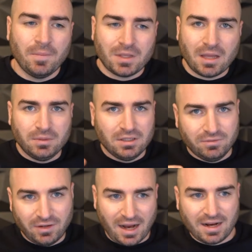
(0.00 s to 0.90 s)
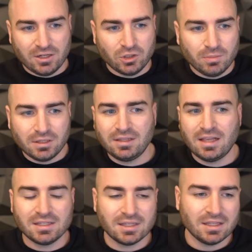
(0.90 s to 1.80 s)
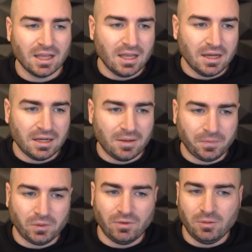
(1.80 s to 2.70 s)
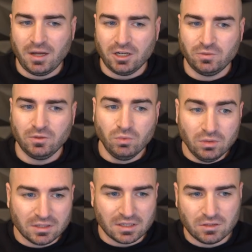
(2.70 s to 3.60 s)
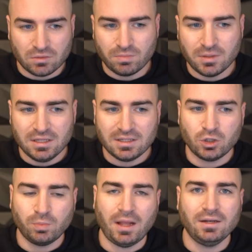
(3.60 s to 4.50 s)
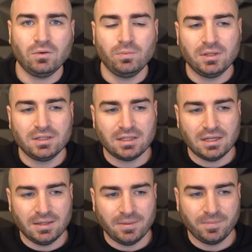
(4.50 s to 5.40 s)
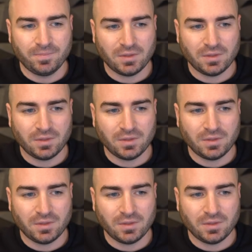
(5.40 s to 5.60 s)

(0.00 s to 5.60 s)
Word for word: Ich habe das in der Vergangenheit schon mal getestet ähm, und war überrascht, wie gut das ist und bin jetzt gespannt, ob das ähm,